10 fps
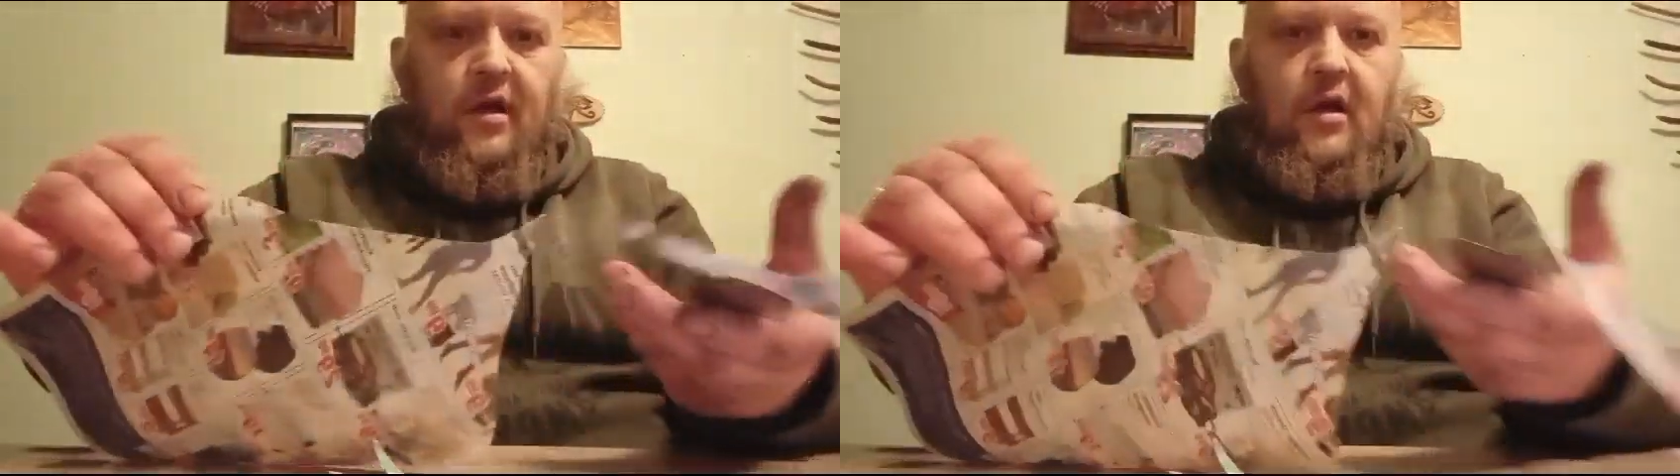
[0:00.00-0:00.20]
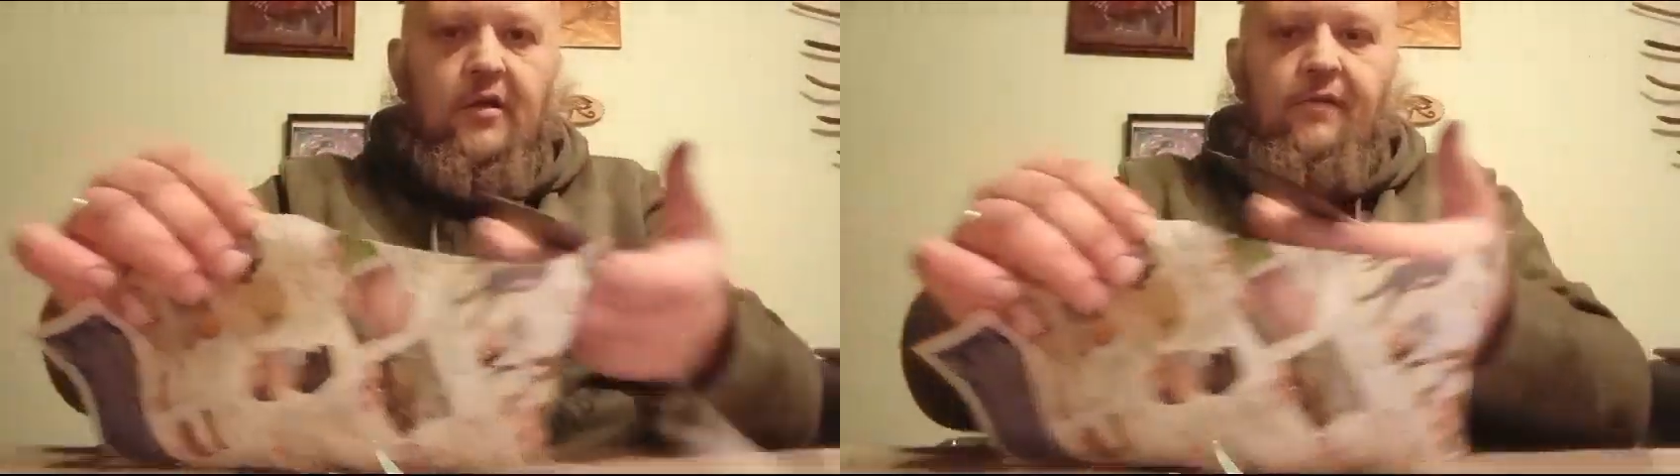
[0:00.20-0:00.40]

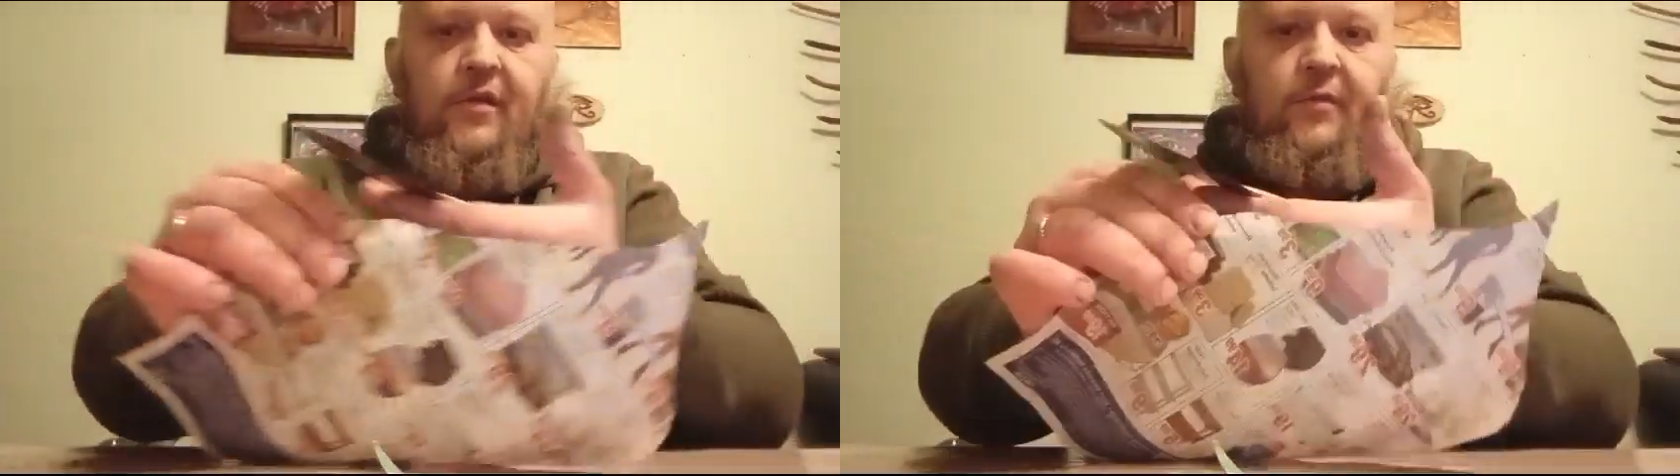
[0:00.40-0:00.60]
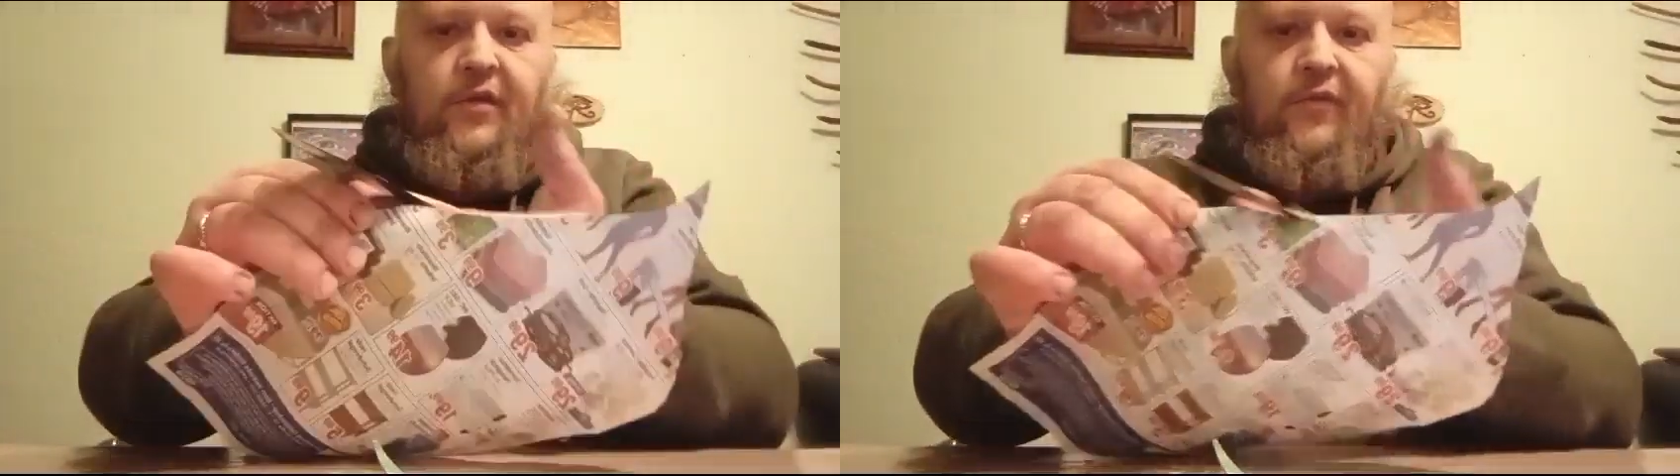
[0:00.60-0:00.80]
gerade
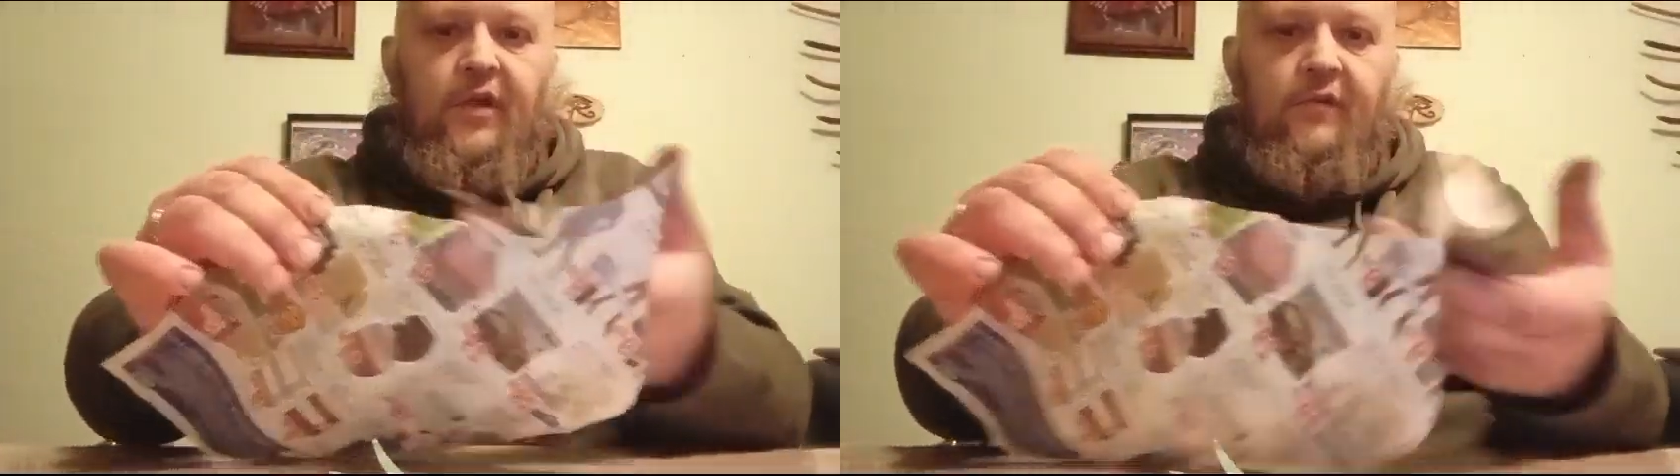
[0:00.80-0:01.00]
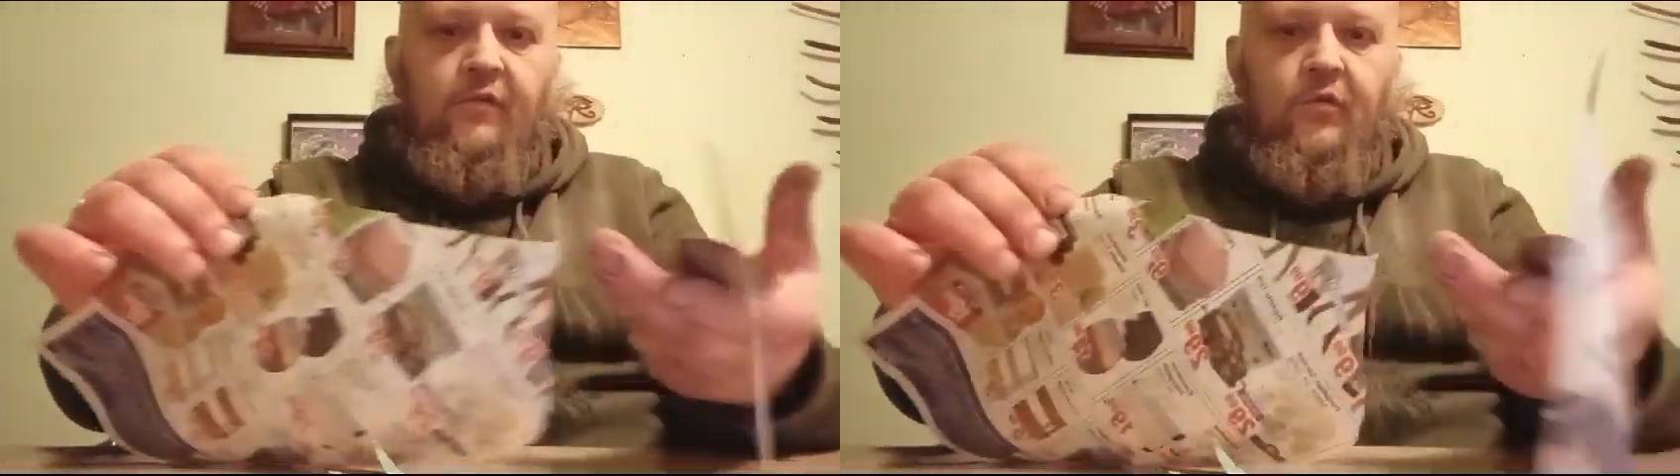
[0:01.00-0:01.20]
ziemlich
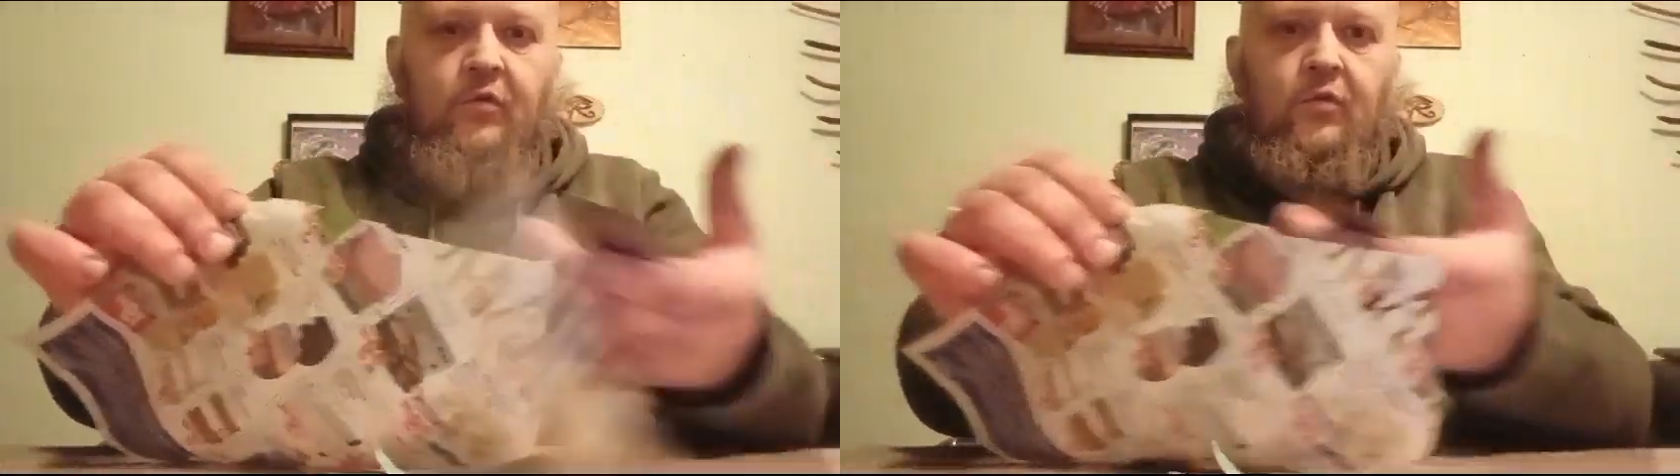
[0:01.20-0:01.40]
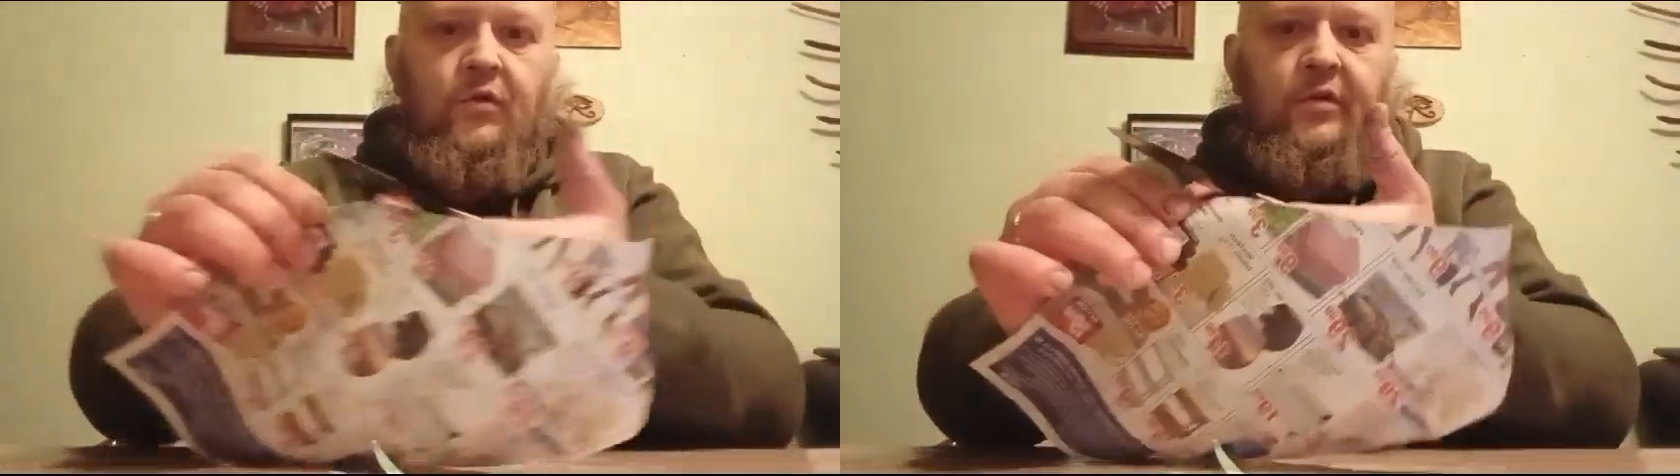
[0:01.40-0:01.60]
viel zu
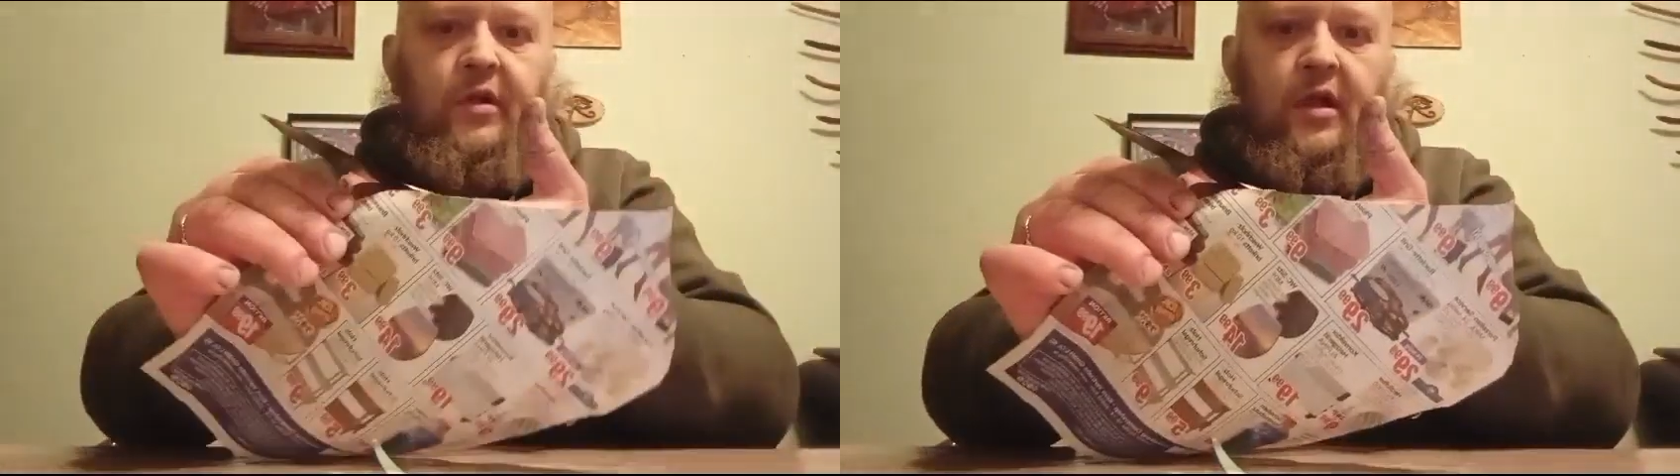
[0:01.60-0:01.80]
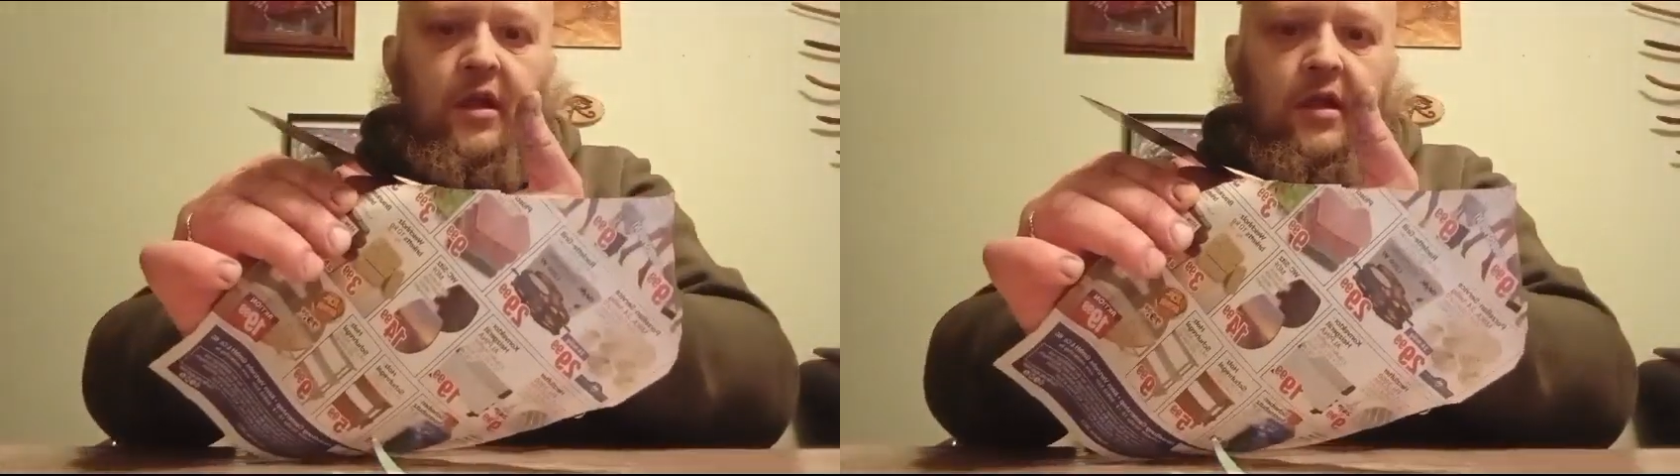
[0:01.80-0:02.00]

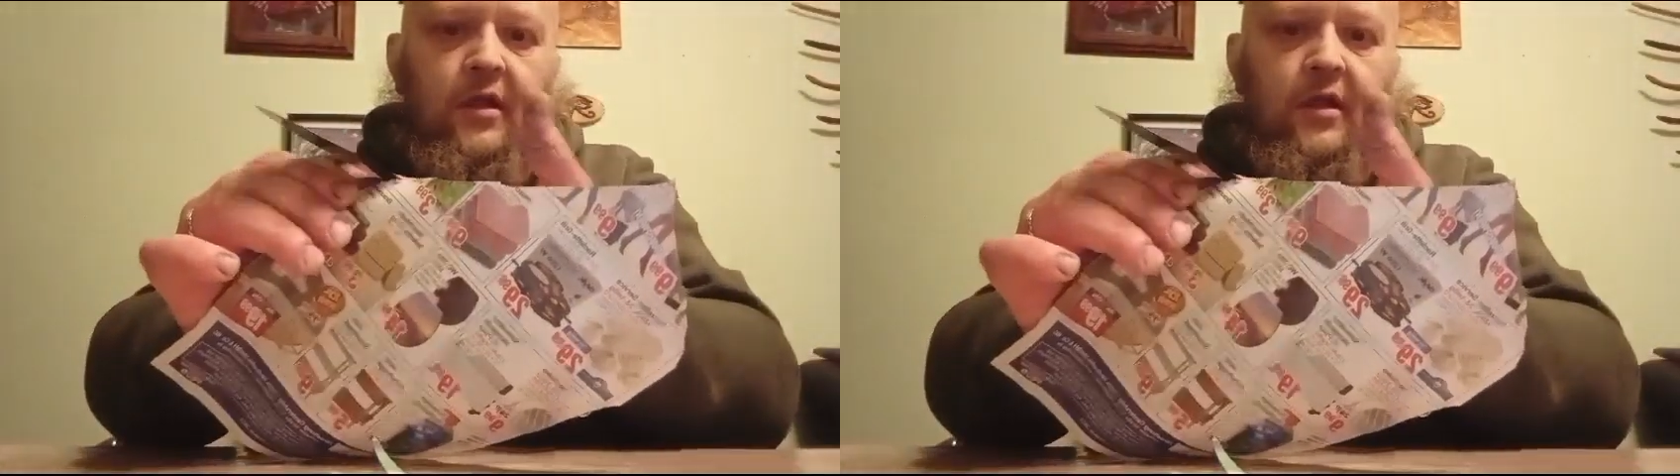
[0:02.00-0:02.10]
tun.